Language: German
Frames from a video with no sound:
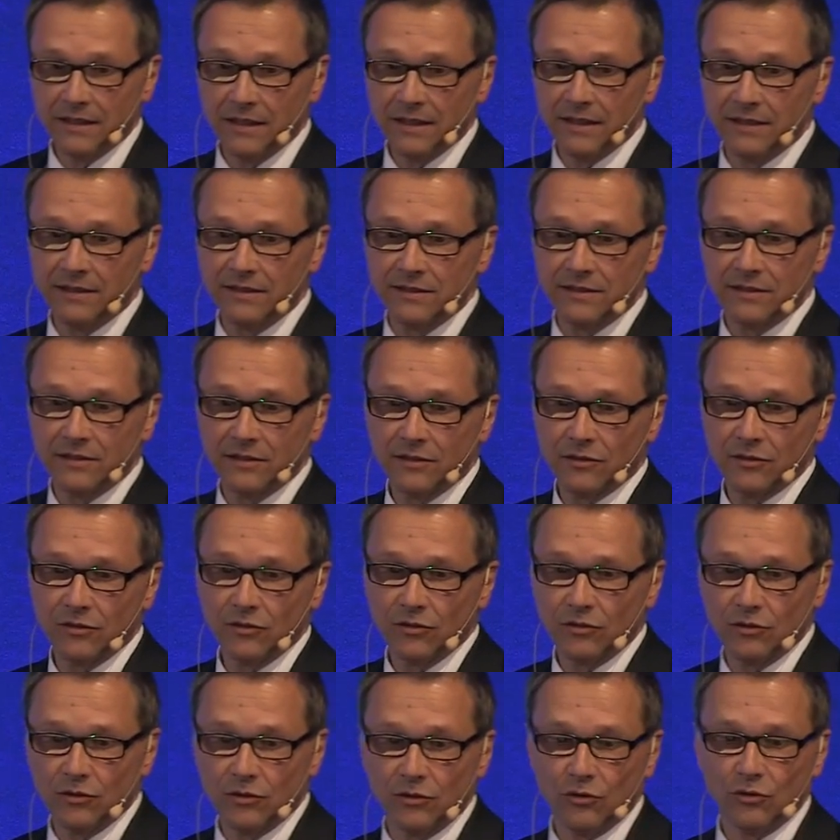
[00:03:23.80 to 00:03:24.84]
ist
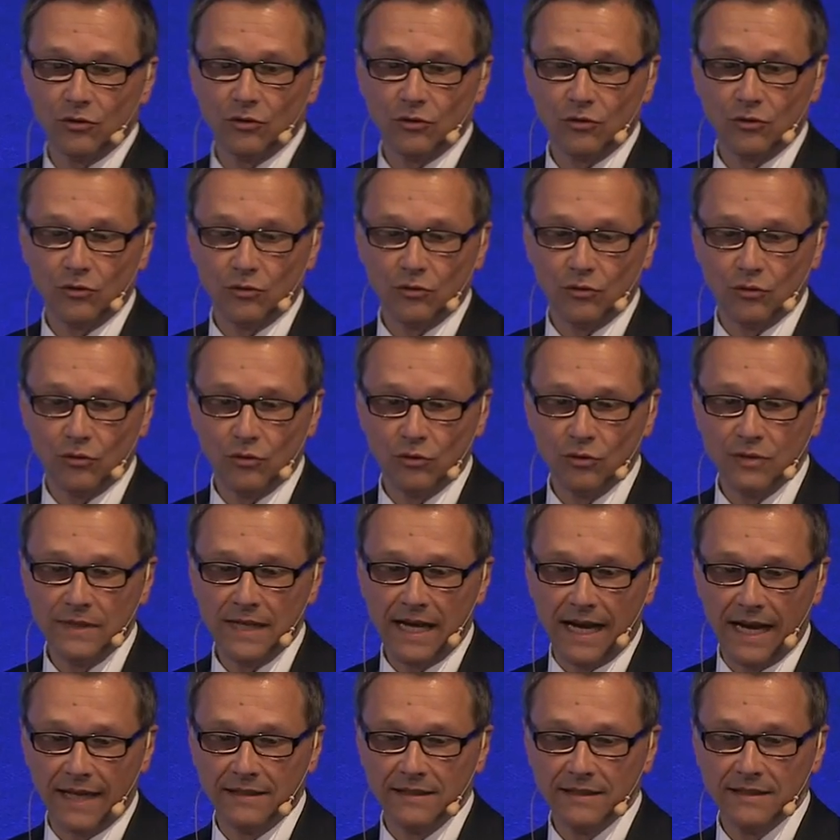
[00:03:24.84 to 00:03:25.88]

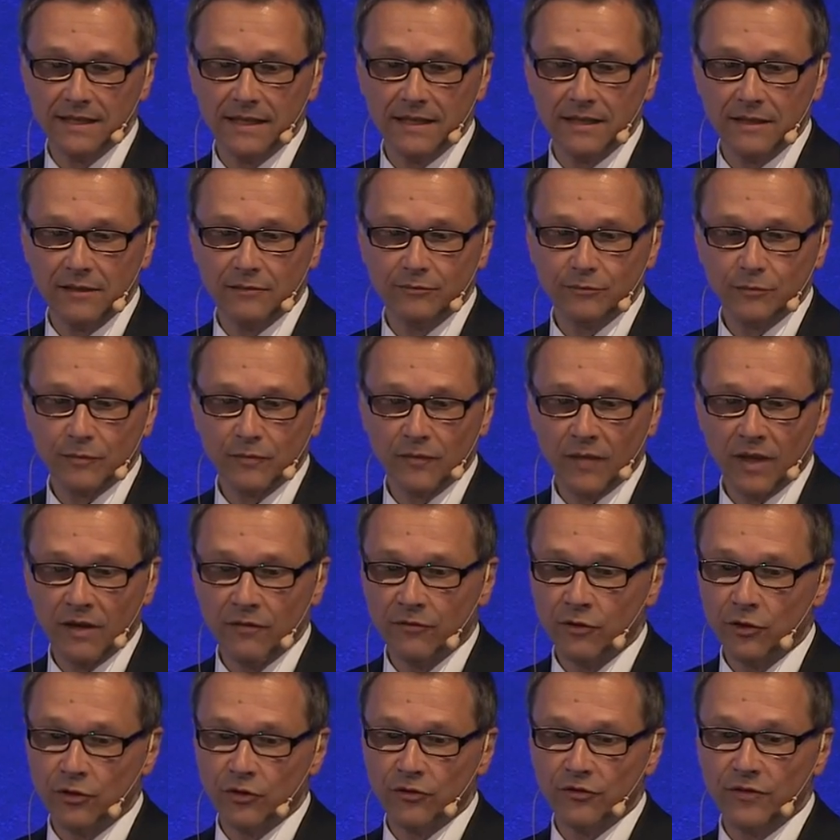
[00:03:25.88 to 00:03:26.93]
unser Ansinnen.
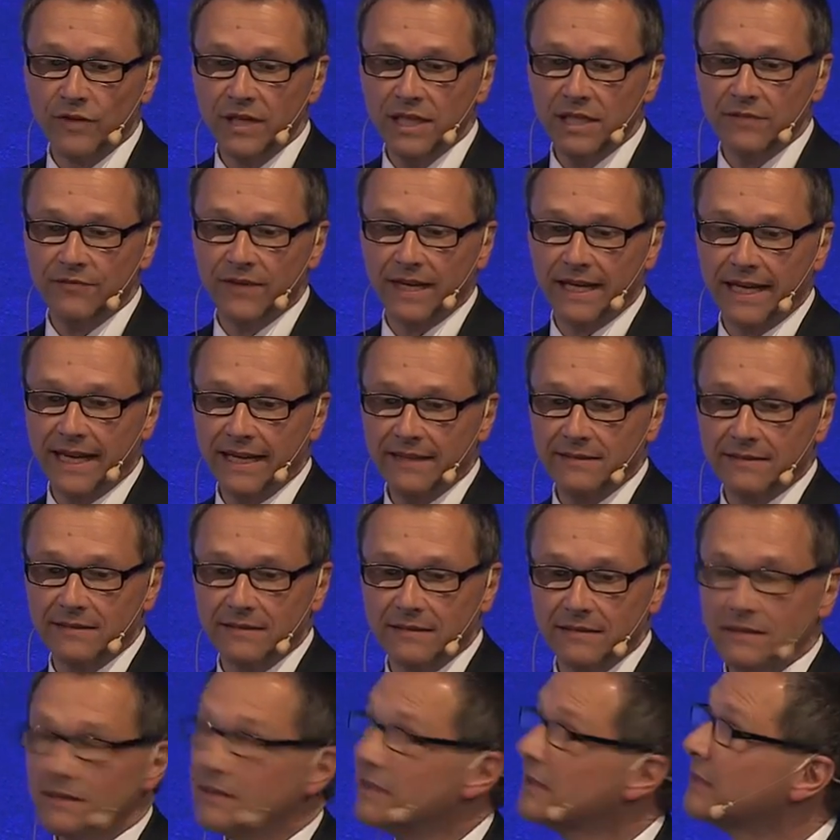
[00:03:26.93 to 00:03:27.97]
Wir dürfen nicht
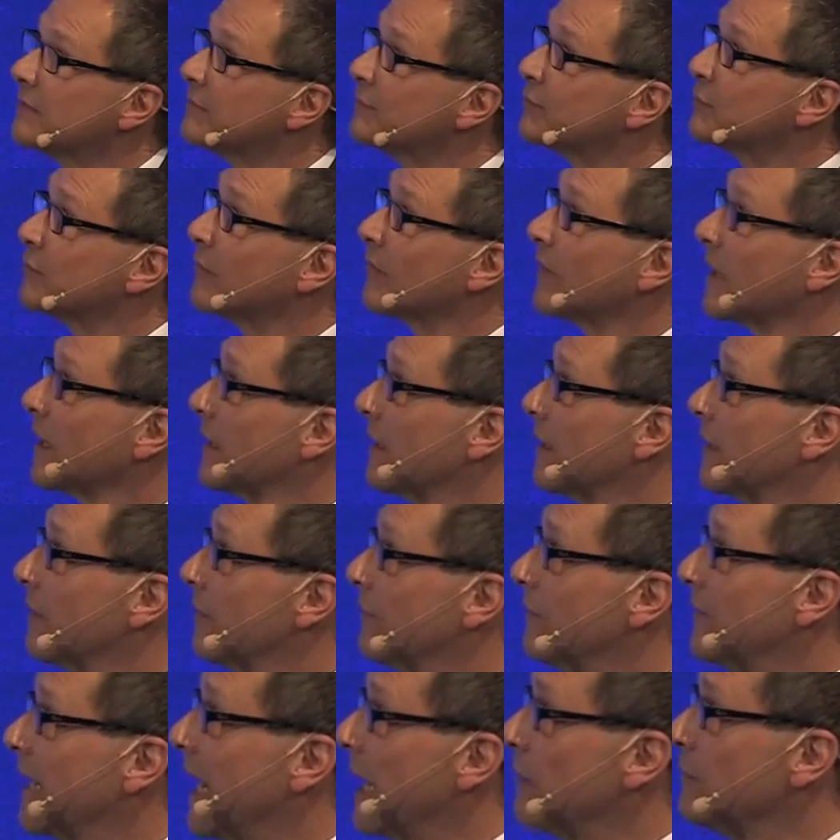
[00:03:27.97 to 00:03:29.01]
vergessen,
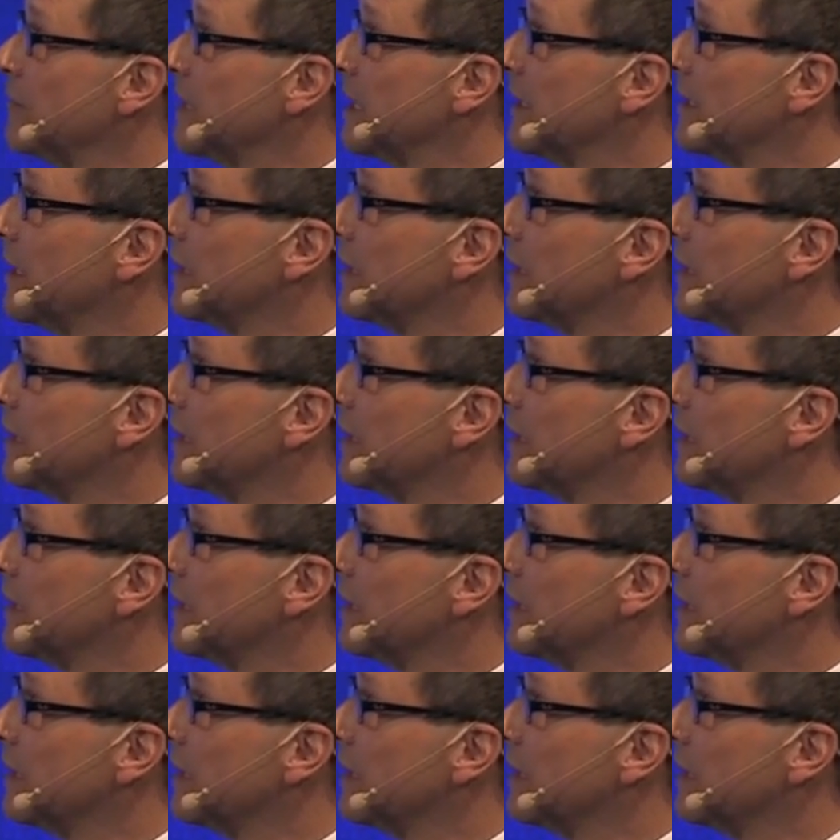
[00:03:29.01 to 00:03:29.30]
wir haben hier